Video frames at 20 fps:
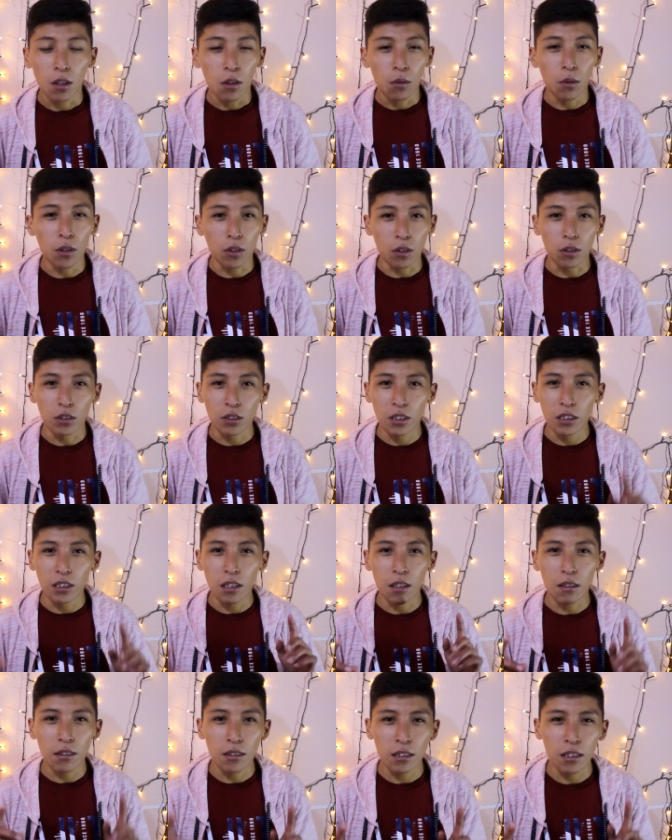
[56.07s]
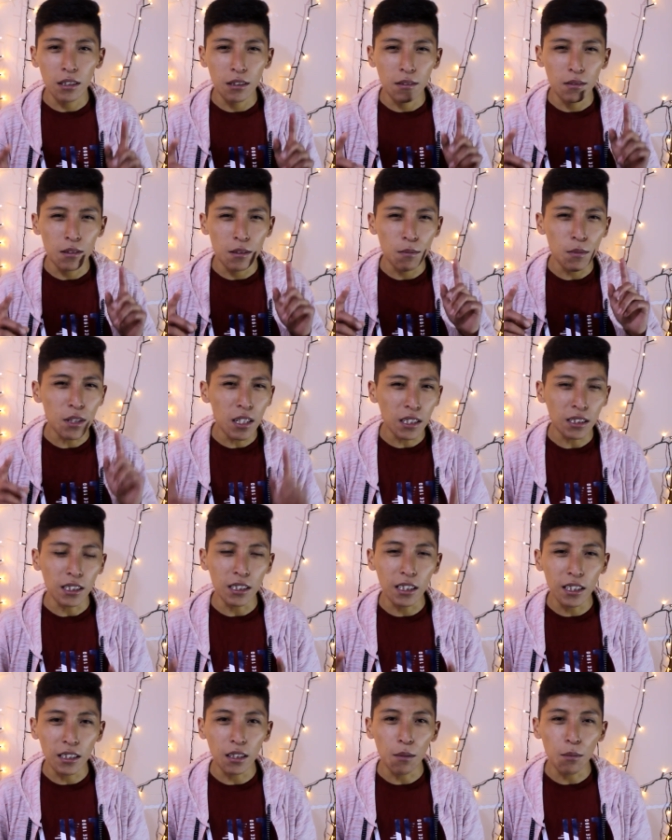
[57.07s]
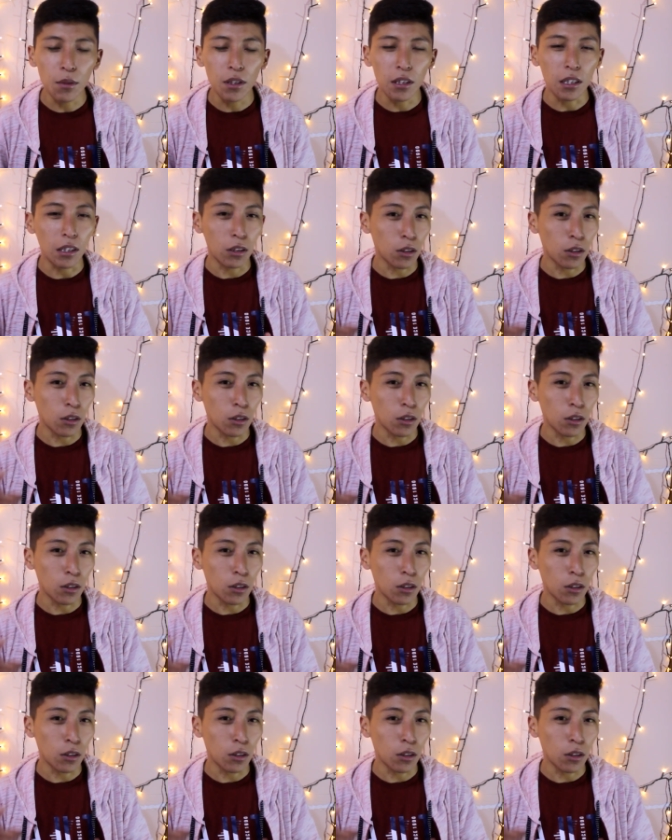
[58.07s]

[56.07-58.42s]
Bueno, si, si, miras atentamente